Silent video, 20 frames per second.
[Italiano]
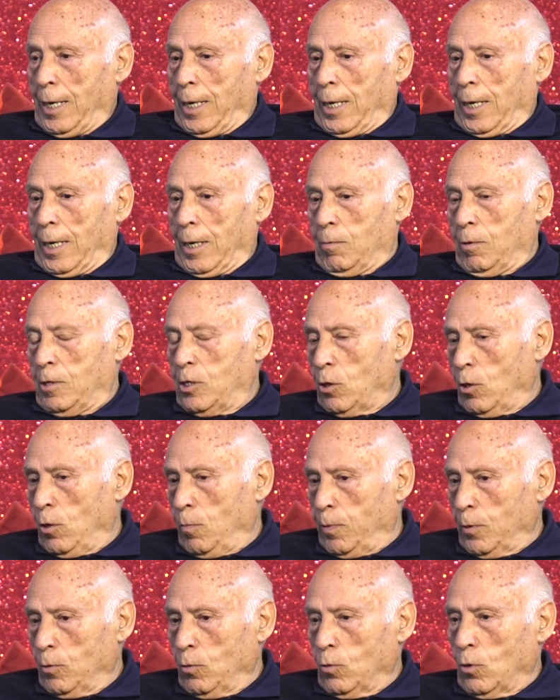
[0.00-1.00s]
e questo l'ho
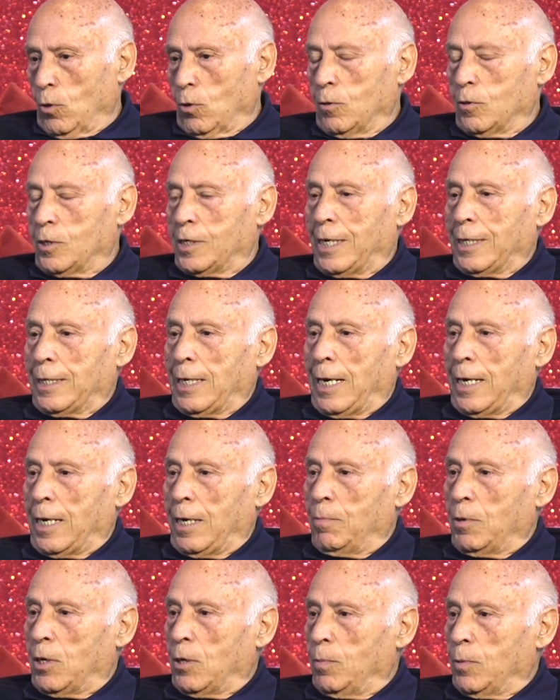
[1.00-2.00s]
potuto
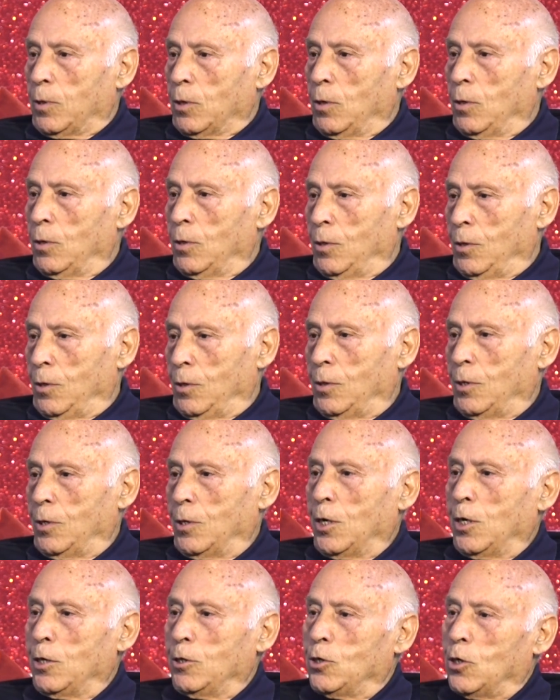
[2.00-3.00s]
constatare proprio
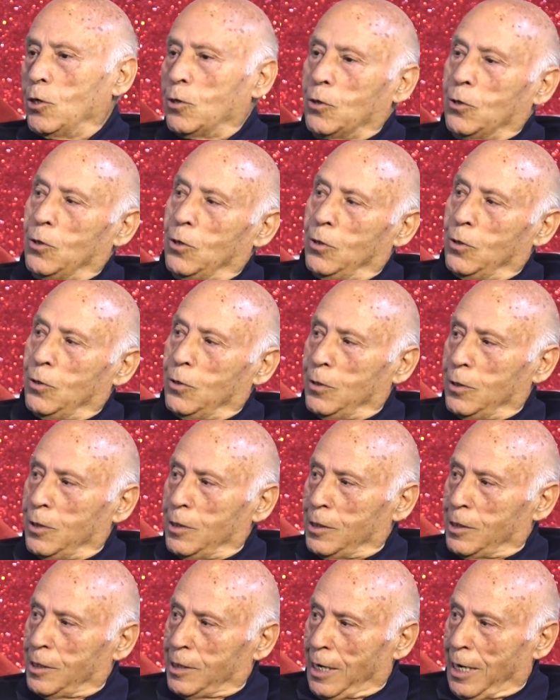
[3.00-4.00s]
il giorno
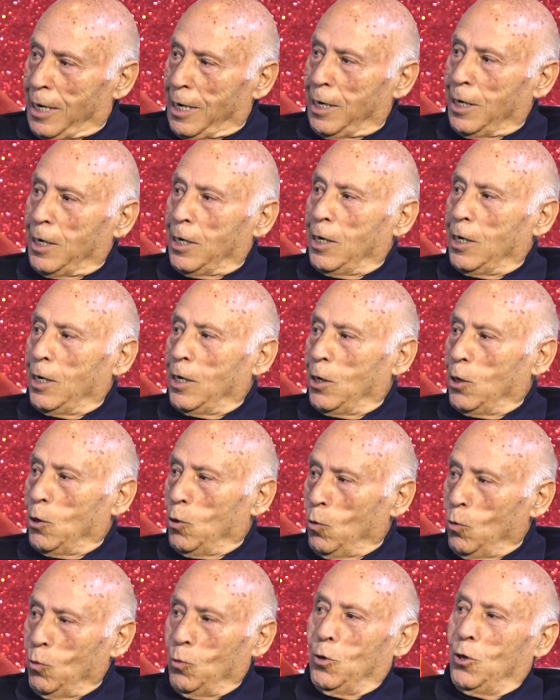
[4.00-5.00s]
6
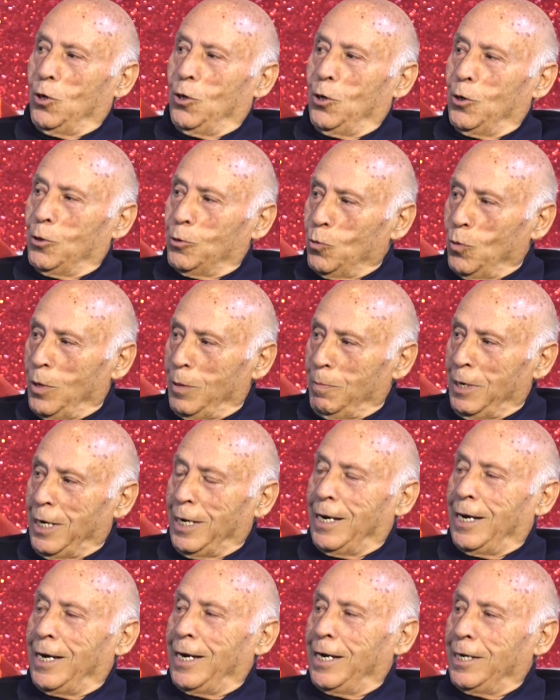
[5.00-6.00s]
luglio
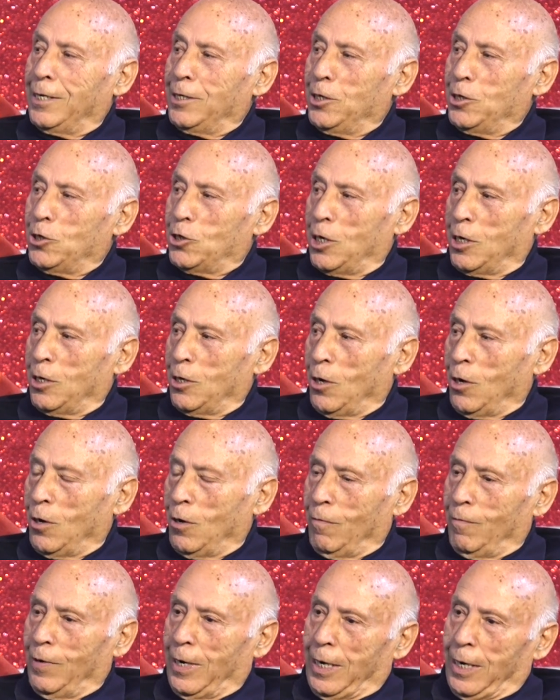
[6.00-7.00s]

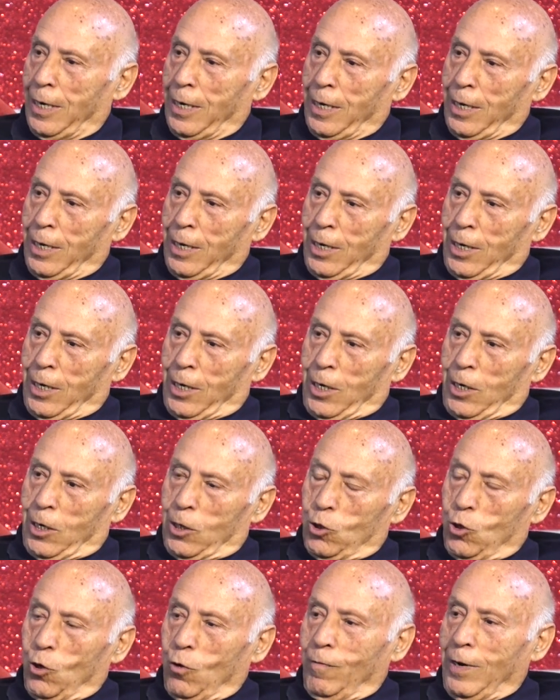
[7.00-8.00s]
2019,
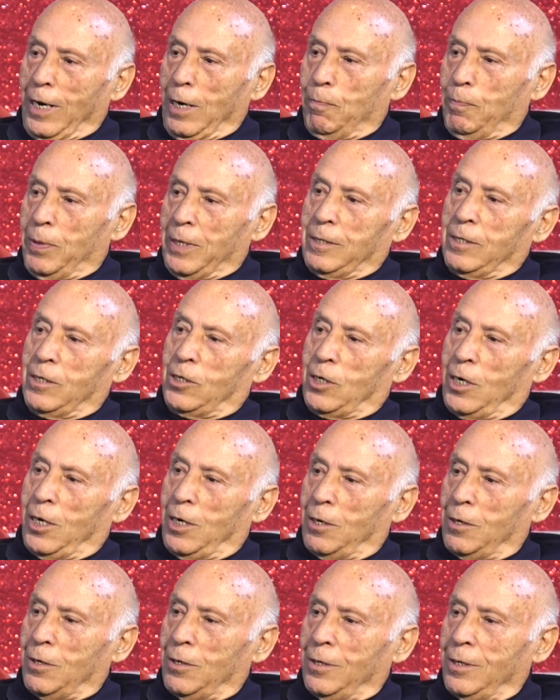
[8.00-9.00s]
dove il
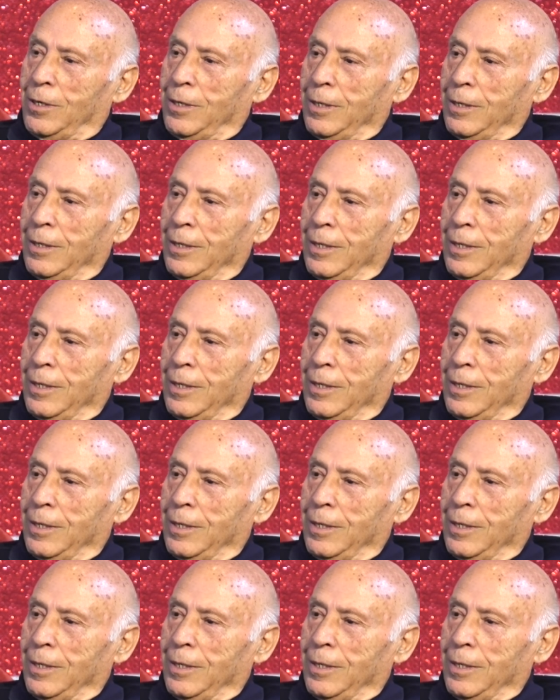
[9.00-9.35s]
pensiero,